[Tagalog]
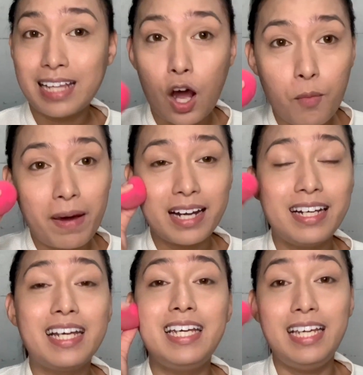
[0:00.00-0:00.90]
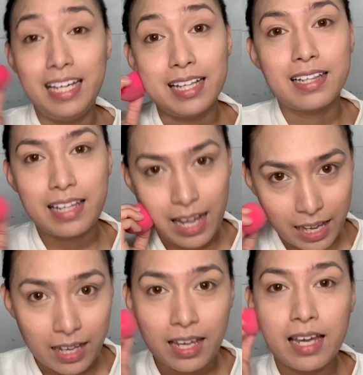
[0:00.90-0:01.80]
tao pa rin
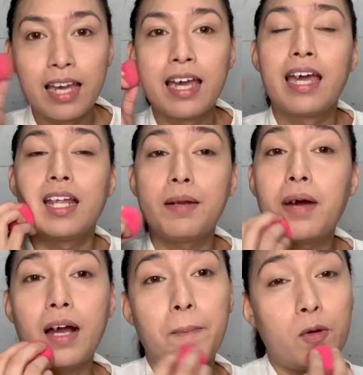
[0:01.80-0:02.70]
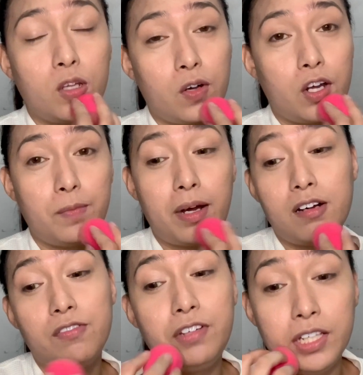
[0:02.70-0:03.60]
naghihintay na mag-upload ako ng mga
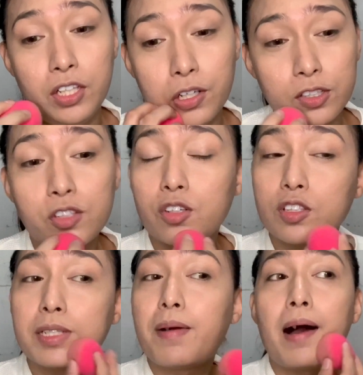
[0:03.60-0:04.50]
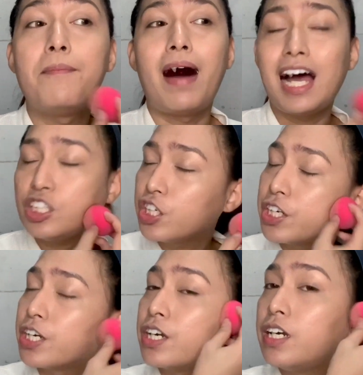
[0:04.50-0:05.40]
video. So, sa mga
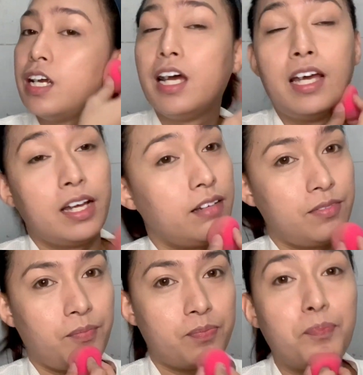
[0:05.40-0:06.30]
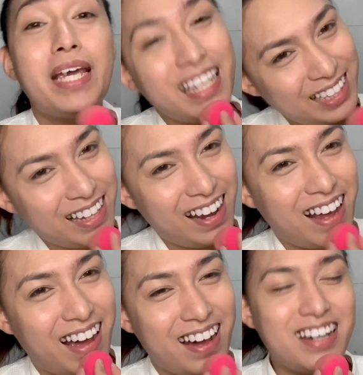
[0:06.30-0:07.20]
basher, pikit na
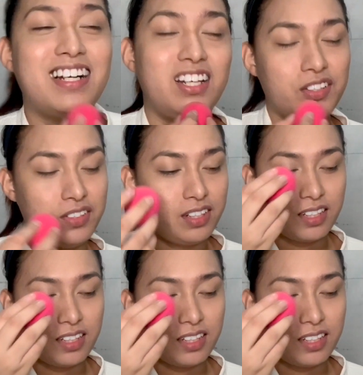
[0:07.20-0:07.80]
lang, gano'n.